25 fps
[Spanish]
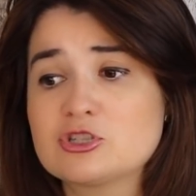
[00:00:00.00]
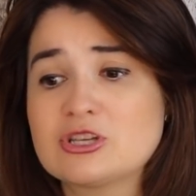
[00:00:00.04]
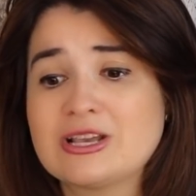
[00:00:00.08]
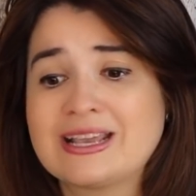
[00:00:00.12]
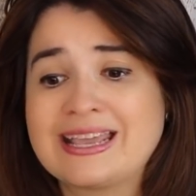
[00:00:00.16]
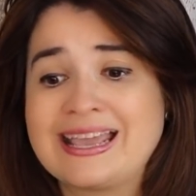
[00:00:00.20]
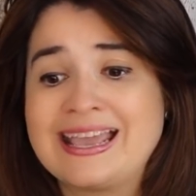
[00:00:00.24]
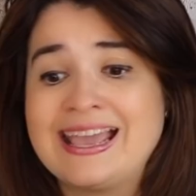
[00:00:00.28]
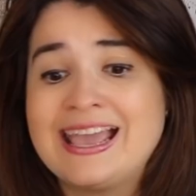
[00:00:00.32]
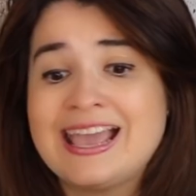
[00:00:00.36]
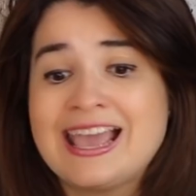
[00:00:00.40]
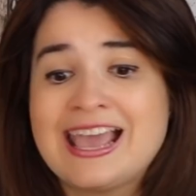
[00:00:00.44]
O
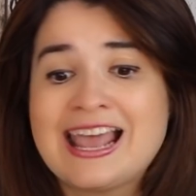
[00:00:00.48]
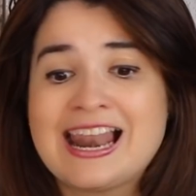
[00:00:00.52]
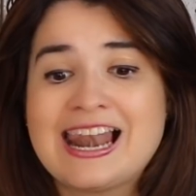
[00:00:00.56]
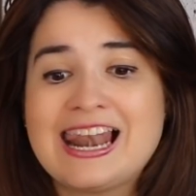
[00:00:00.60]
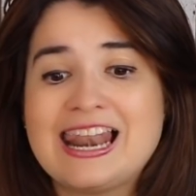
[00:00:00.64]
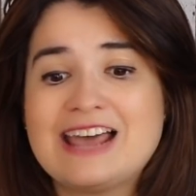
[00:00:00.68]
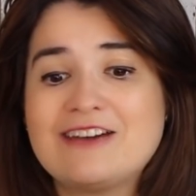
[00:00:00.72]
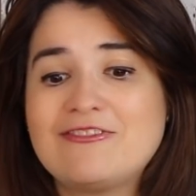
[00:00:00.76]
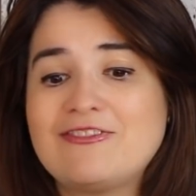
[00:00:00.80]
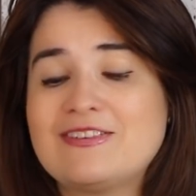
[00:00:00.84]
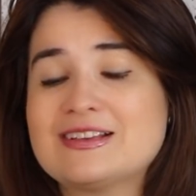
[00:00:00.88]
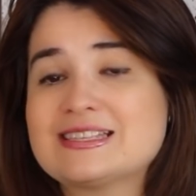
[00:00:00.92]
sea que
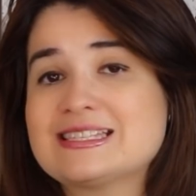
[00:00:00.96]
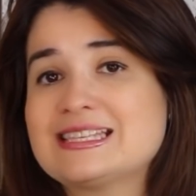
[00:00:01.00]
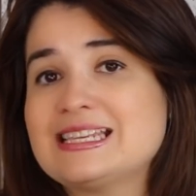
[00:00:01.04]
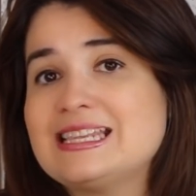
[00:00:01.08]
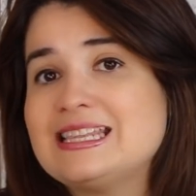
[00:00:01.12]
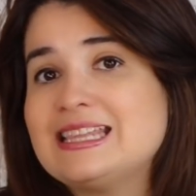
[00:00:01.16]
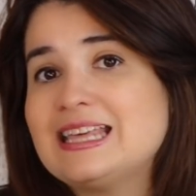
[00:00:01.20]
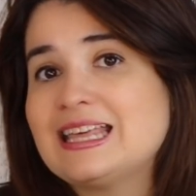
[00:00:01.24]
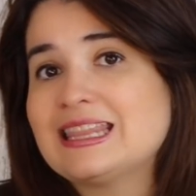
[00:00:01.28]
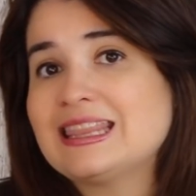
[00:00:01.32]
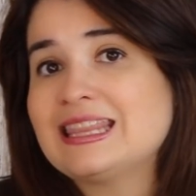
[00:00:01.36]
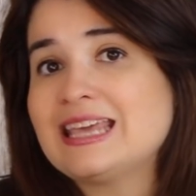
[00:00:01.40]
la
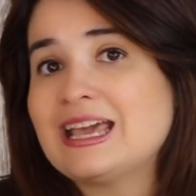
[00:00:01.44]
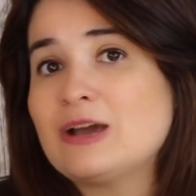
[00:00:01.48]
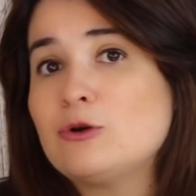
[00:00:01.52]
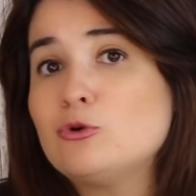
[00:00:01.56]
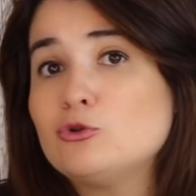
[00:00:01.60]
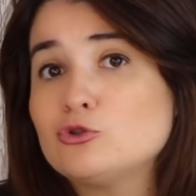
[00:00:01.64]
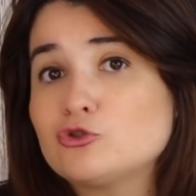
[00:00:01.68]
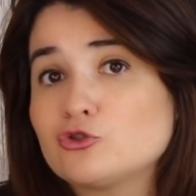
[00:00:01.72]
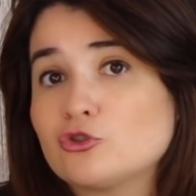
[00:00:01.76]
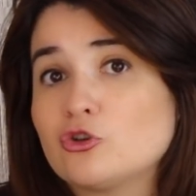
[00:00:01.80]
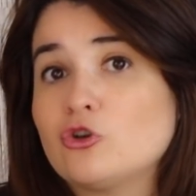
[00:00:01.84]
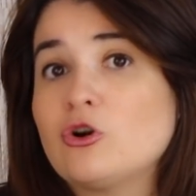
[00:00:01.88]
facilidad de
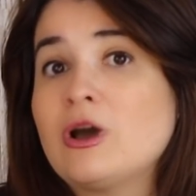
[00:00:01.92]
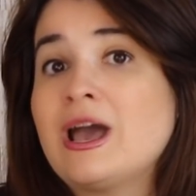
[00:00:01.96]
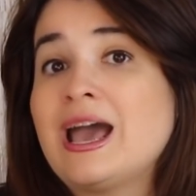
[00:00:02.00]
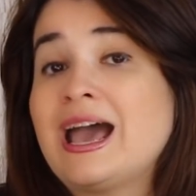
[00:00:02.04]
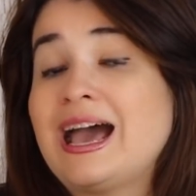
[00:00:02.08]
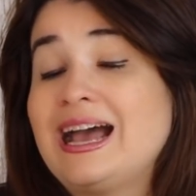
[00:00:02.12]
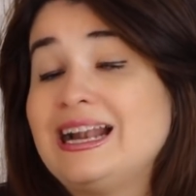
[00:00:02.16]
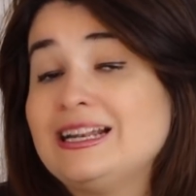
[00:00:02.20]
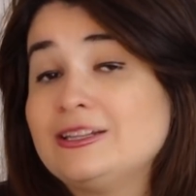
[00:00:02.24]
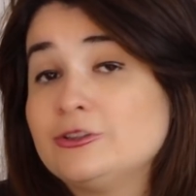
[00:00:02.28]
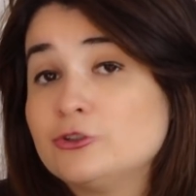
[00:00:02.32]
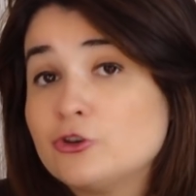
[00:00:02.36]
uso
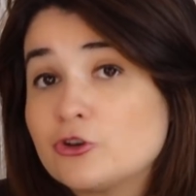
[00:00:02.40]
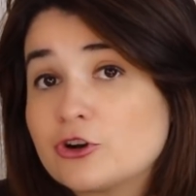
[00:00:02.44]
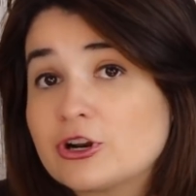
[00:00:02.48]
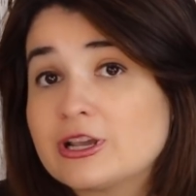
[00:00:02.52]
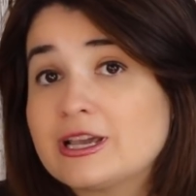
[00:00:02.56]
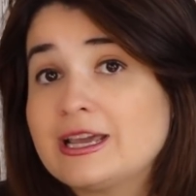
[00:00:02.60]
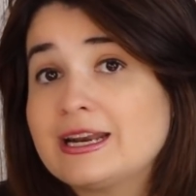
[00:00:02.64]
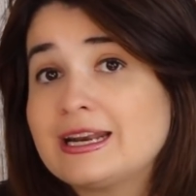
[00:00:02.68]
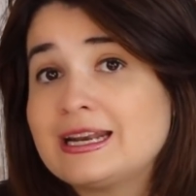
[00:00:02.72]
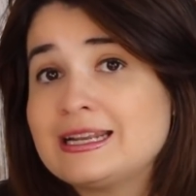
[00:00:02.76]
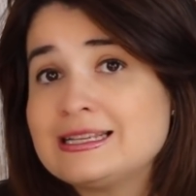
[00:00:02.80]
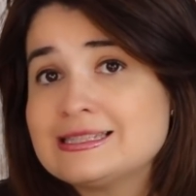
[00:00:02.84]
al no
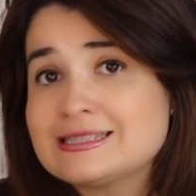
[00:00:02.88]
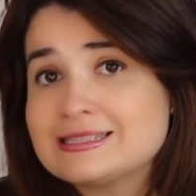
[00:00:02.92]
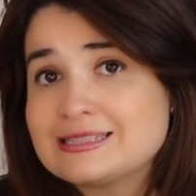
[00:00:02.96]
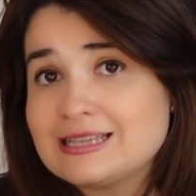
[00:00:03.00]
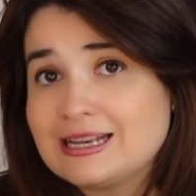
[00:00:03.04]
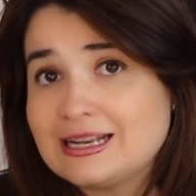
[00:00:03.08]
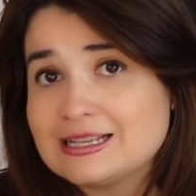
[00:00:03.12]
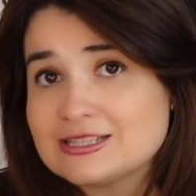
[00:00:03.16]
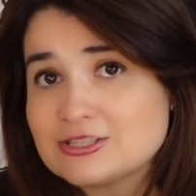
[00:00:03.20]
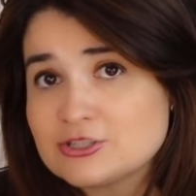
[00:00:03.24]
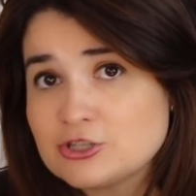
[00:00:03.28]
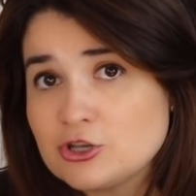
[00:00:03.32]
requerir
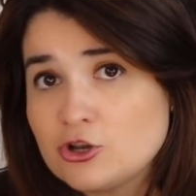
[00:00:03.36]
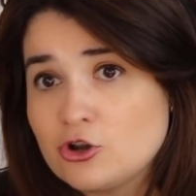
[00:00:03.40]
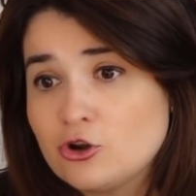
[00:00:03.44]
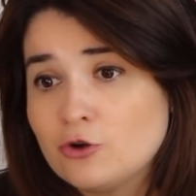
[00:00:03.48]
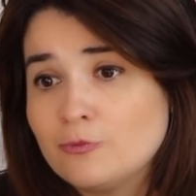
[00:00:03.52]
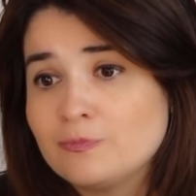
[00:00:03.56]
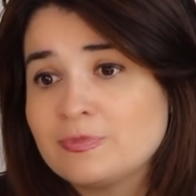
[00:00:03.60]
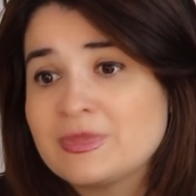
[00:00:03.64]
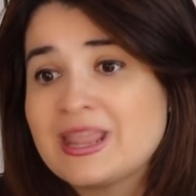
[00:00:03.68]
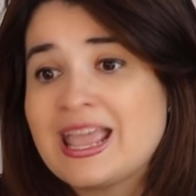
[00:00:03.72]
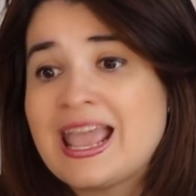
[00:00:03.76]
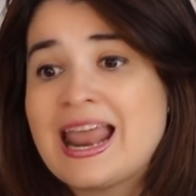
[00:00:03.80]

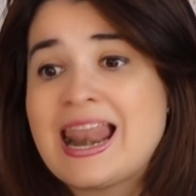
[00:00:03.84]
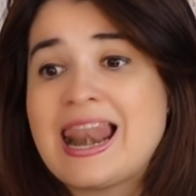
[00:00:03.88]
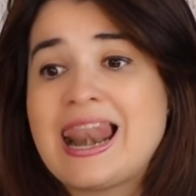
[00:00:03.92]
instalación,